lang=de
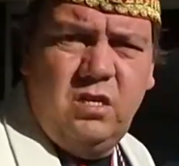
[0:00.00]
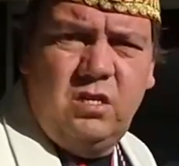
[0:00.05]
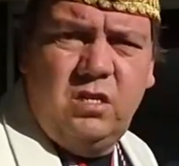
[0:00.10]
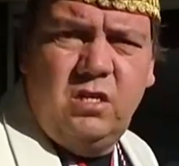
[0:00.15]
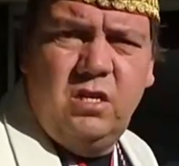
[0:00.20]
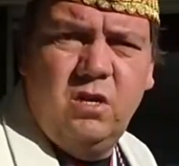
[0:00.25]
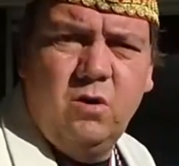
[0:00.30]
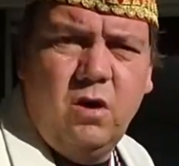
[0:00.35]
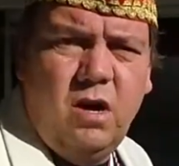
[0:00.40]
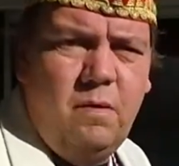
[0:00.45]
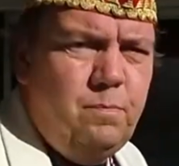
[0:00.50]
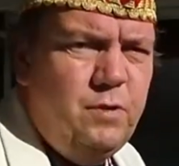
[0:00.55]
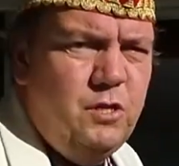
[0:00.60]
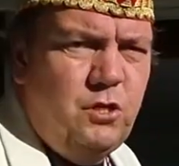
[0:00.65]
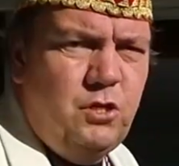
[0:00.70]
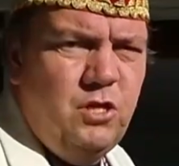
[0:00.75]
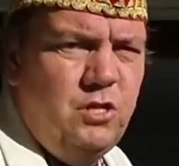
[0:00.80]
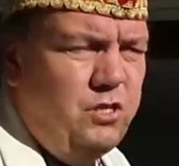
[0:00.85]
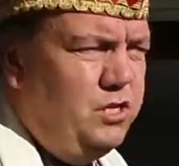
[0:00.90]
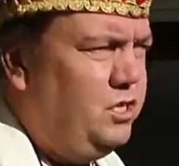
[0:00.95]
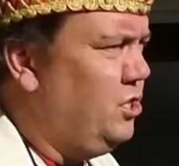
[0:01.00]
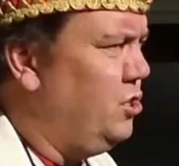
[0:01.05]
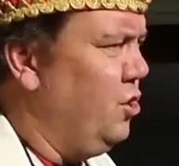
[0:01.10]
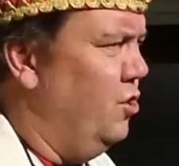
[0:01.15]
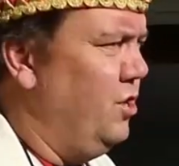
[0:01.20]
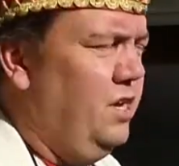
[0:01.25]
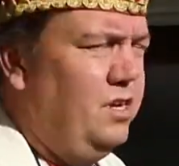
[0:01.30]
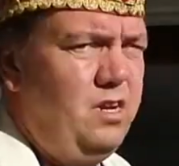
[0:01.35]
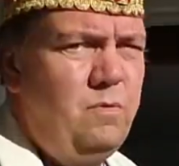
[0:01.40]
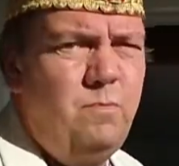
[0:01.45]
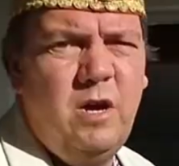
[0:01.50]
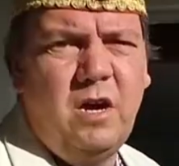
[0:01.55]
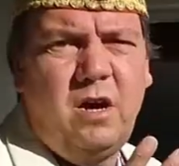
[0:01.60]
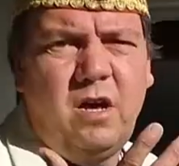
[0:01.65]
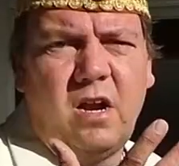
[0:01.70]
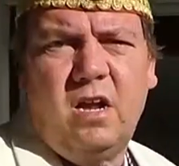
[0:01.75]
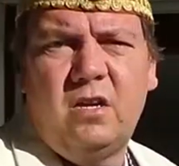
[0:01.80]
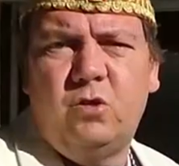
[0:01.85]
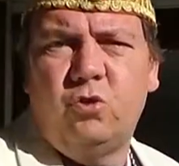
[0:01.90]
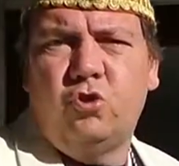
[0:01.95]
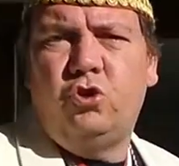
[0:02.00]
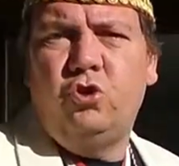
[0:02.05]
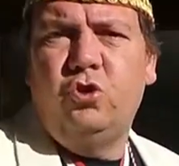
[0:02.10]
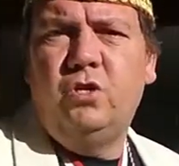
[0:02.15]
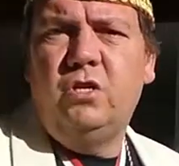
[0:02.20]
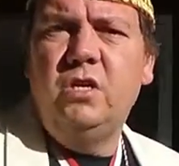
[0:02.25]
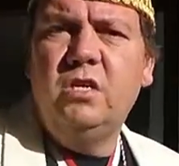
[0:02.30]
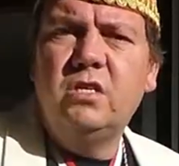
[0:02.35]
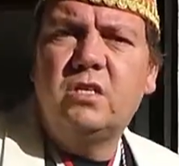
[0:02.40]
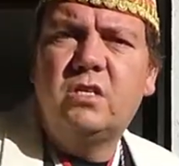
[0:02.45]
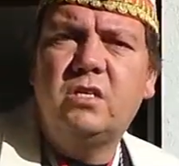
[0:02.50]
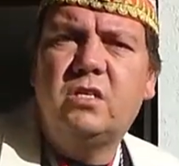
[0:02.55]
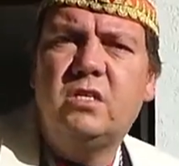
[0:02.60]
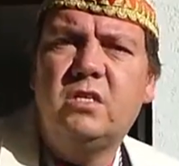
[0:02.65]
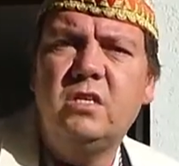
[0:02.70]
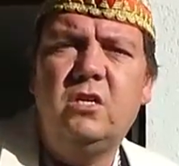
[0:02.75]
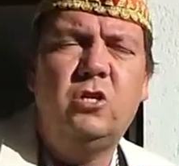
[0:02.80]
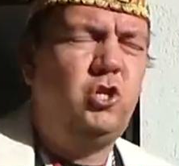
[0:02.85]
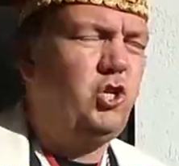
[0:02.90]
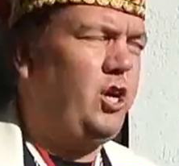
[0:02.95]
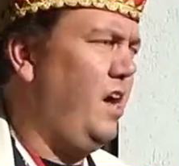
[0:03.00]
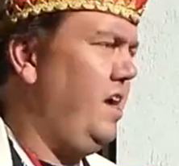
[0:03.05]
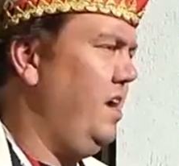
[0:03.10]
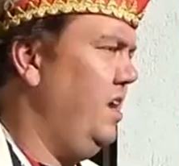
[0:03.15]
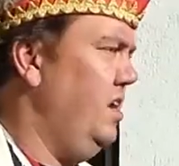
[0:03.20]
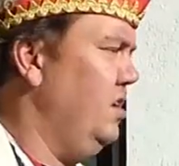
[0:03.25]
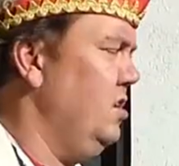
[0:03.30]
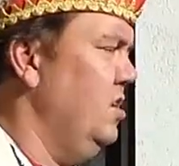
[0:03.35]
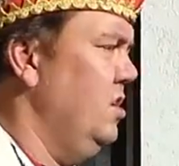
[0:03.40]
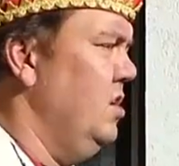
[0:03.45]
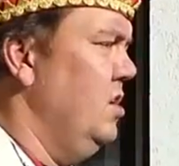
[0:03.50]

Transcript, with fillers: jetzt hier noch ein bisschen die Sonne, die mir gerade so schön ins Gesicht scheint.